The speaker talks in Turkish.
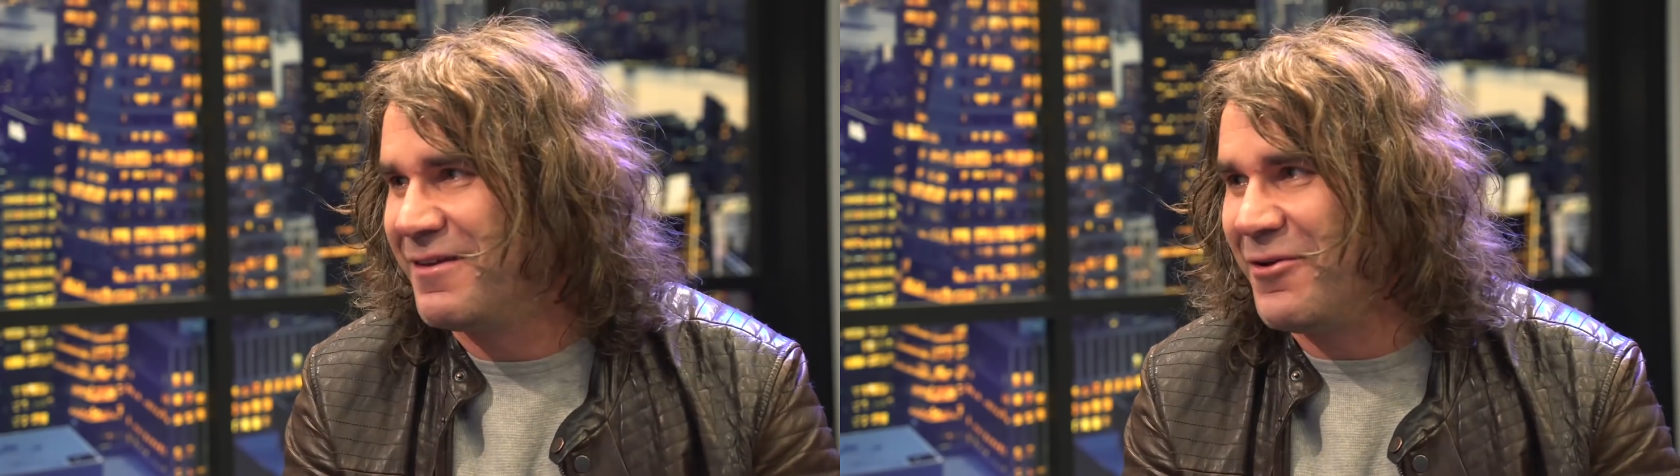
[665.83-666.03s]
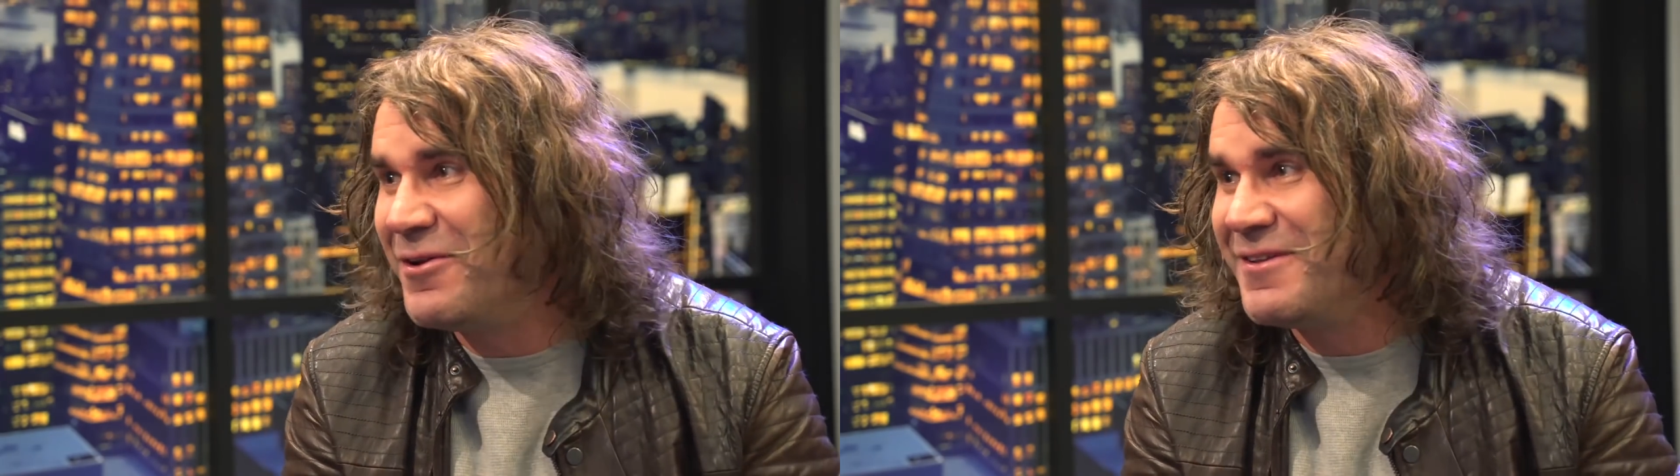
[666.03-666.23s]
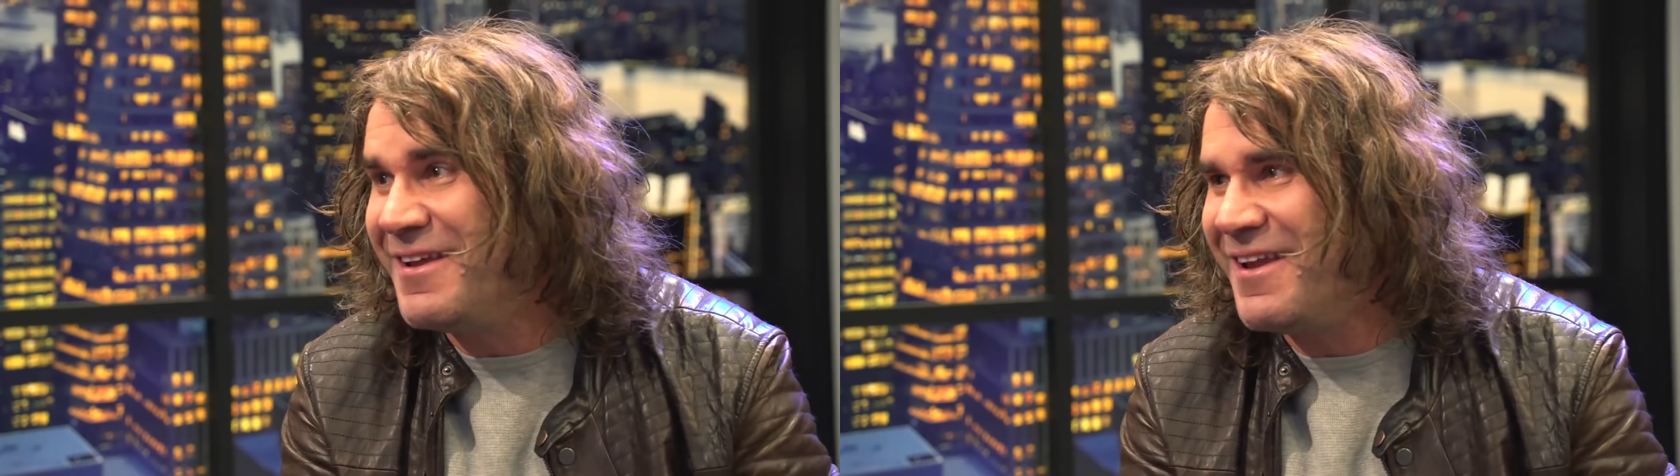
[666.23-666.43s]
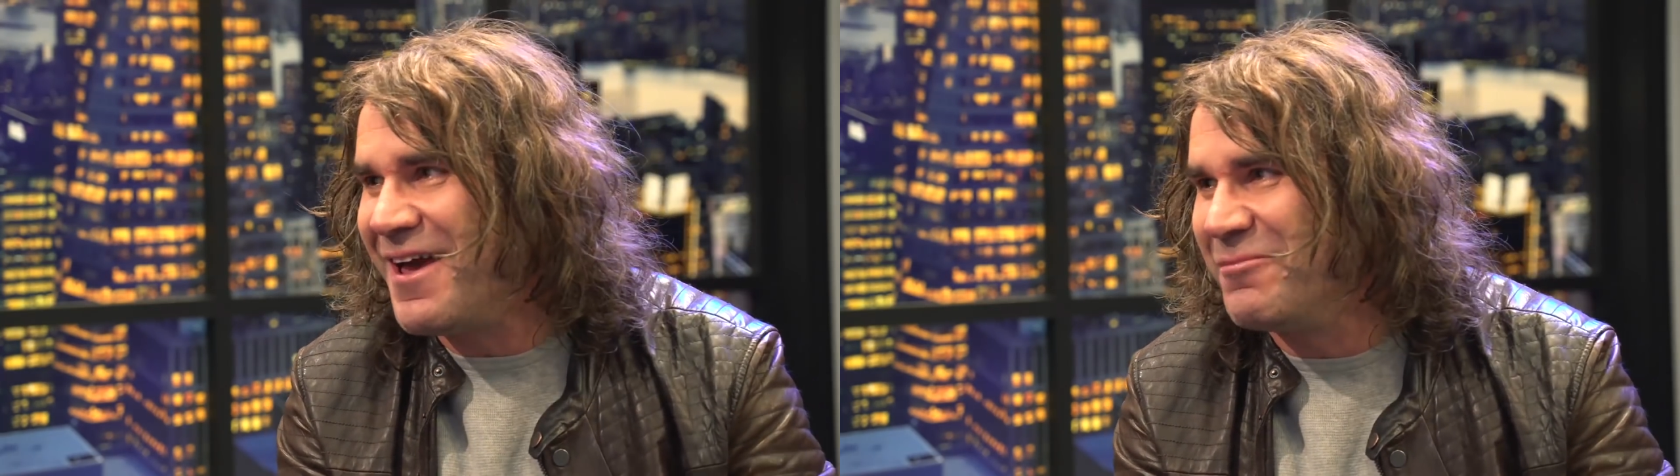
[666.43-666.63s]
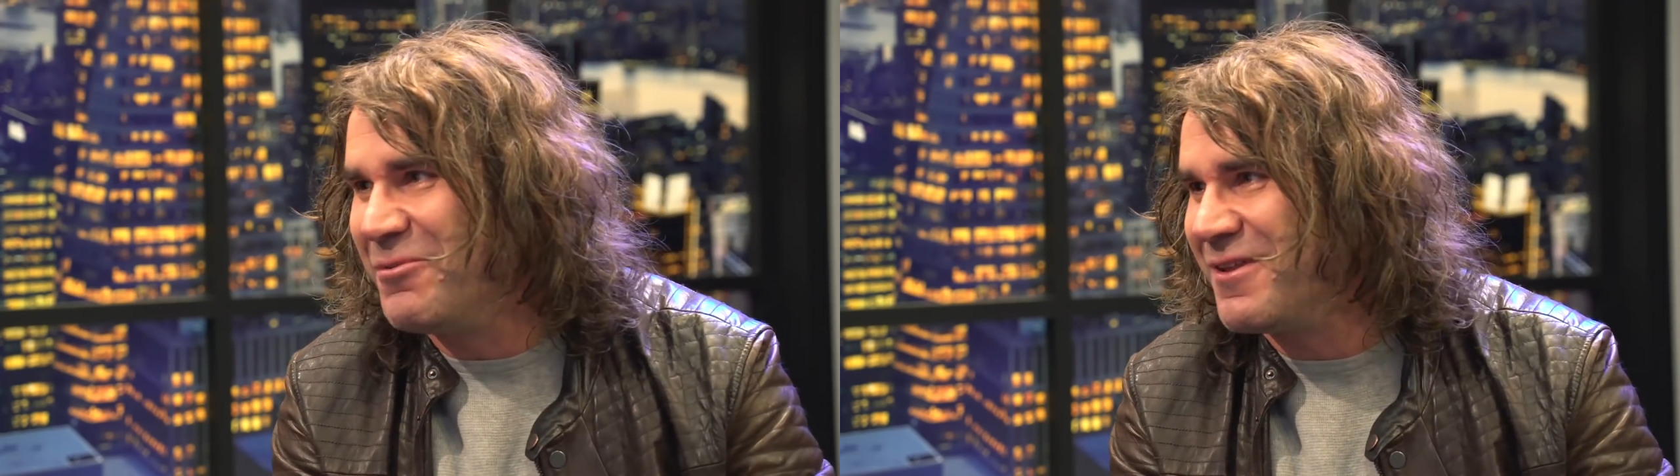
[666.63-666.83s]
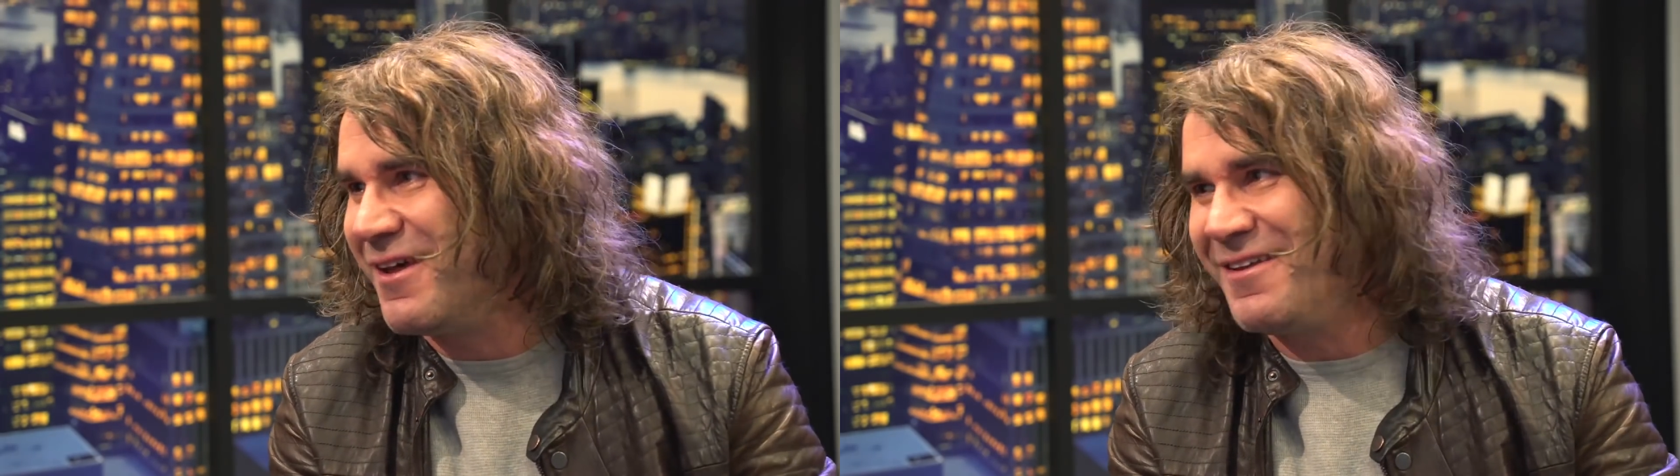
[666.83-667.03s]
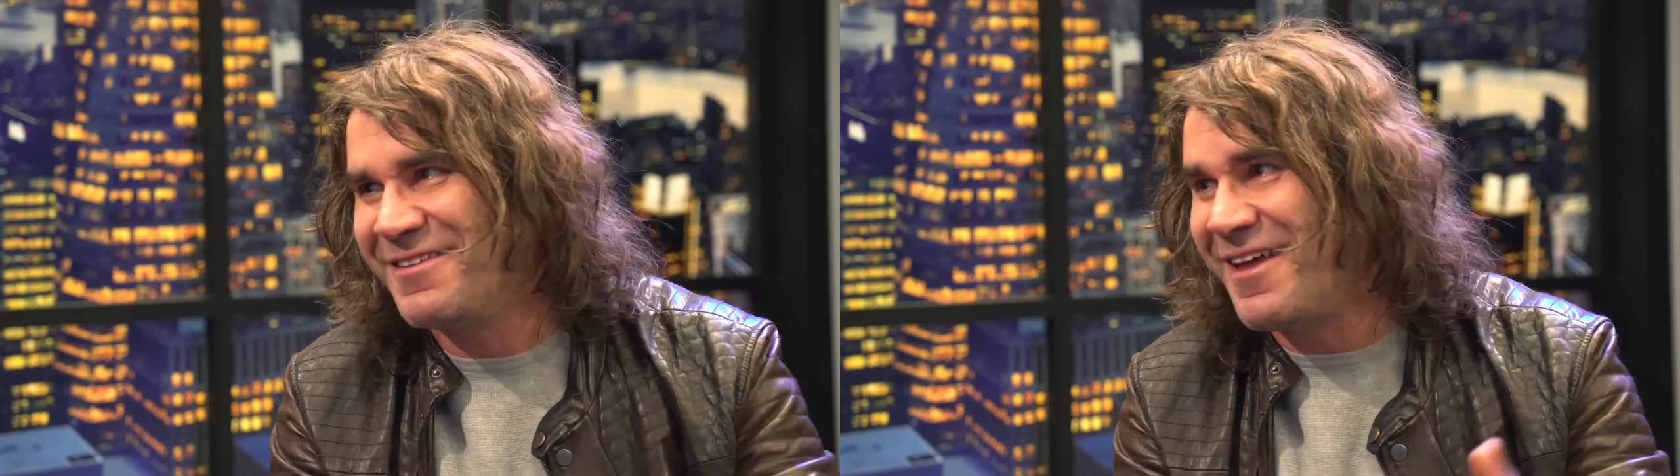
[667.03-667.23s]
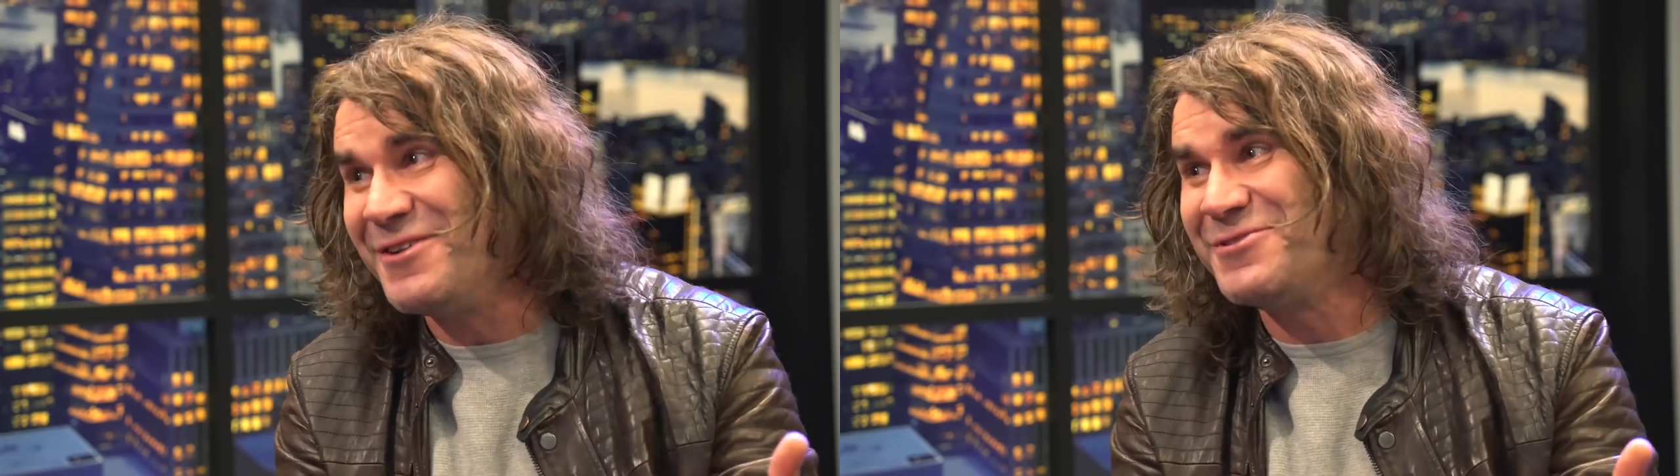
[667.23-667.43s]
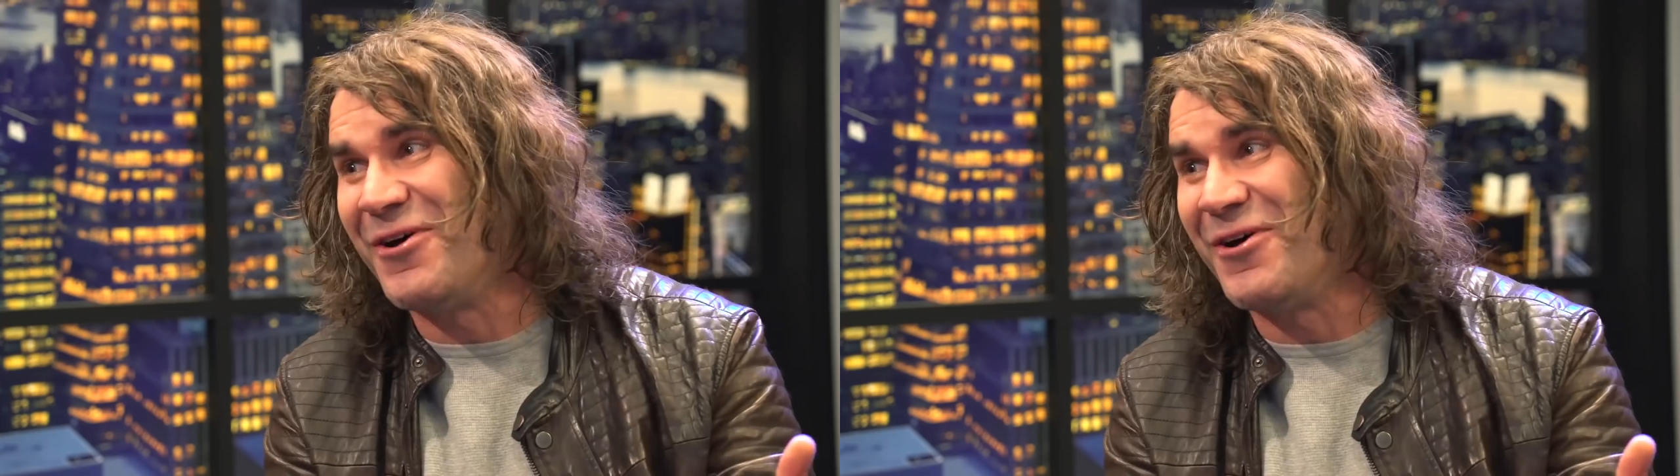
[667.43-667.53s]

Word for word: öyle değil yani burada daha